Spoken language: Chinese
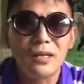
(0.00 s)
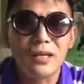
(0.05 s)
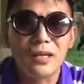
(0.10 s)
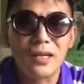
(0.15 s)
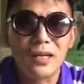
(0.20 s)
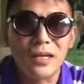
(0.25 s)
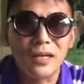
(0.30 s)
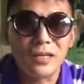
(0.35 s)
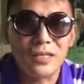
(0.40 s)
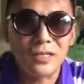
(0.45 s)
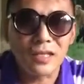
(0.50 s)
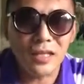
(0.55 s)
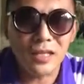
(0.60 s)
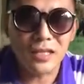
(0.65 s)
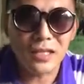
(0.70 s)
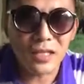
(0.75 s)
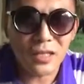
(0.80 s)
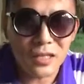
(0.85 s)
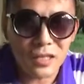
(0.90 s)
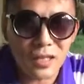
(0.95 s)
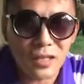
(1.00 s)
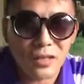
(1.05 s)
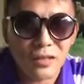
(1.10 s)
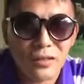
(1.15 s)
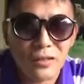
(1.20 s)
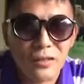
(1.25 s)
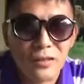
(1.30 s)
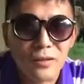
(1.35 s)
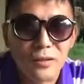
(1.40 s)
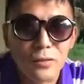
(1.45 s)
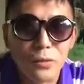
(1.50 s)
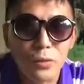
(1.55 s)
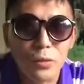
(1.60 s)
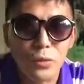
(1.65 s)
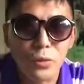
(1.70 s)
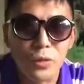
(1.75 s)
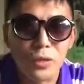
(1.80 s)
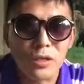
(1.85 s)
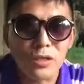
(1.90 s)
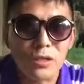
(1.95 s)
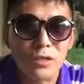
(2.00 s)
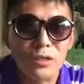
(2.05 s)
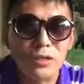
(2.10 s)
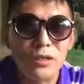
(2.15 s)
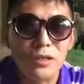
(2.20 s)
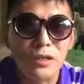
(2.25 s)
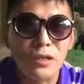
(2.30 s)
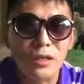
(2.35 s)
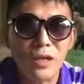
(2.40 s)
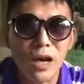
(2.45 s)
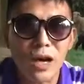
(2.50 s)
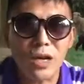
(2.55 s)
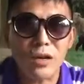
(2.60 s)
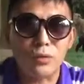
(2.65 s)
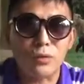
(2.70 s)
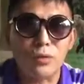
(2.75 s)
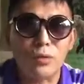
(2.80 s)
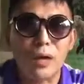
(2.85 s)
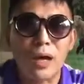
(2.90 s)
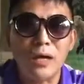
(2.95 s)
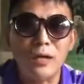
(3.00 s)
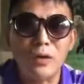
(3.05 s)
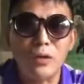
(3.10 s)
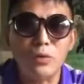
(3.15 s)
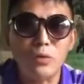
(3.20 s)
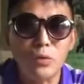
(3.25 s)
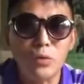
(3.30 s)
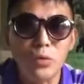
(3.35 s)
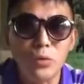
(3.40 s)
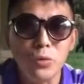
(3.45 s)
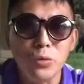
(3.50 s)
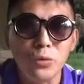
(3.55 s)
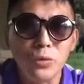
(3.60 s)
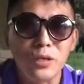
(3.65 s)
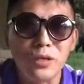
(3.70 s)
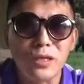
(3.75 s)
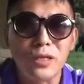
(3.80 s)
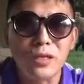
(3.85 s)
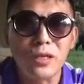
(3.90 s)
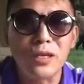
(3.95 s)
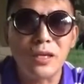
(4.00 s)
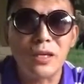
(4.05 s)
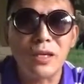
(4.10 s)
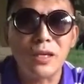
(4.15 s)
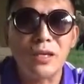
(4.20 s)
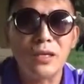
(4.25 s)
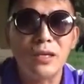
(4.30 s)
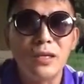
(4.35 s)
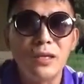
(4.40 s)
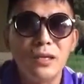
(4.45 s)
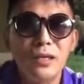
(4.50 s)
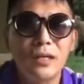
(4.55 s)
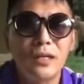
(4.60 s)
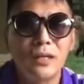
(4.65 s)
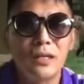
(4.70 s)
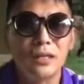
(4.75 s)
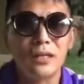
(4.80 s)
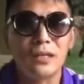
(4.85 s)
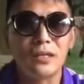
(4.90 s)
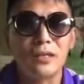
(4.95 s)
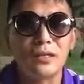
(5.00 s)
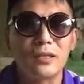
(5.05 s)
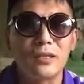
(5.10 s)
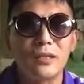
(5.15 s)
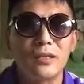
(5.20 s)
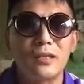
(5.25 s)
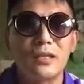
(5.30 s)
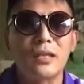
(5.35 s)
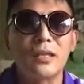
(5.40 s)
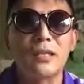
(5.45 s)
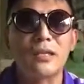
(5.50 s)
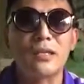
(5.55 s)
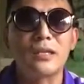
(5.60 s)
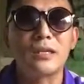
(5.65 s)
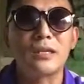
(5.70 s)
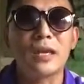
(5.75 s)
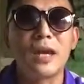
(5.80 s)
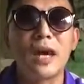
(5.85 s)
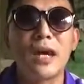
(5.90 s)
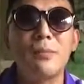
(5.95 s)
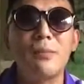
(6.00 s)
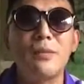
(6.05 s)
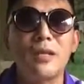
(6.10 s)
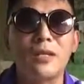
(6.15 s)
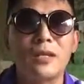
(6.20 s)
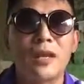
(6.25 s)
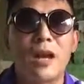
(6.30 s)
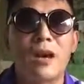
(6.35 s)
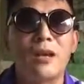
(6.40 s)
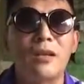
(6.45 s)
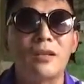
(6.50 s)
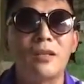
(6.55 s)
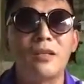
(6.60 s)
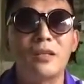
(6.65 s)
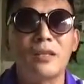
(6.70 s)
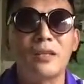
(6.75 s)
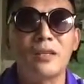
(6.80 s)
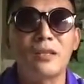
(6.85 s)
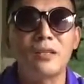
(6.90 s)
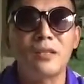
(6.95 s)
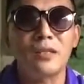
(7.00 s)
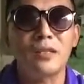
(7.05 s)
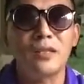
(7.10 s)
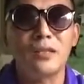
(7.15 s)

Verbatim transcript: 呃，这些事儿如果是能盖住的，按照中共的这个，呃，这个这个、他们党的这个